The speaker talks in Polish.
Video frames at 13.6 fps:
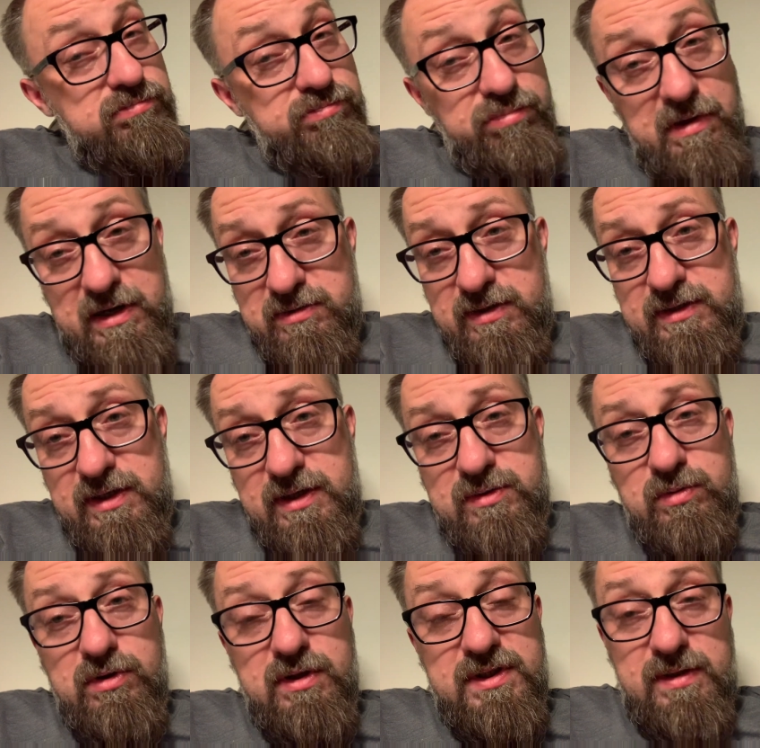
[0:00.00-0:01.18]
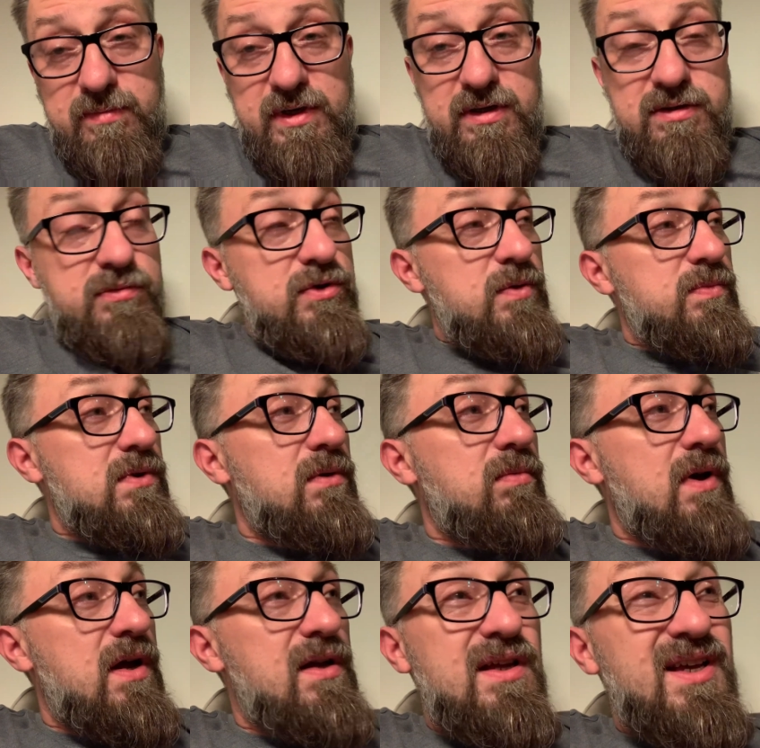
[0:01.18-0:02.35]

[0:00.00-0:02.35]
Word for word: bardzo interesująca, bardzo mi się podoba.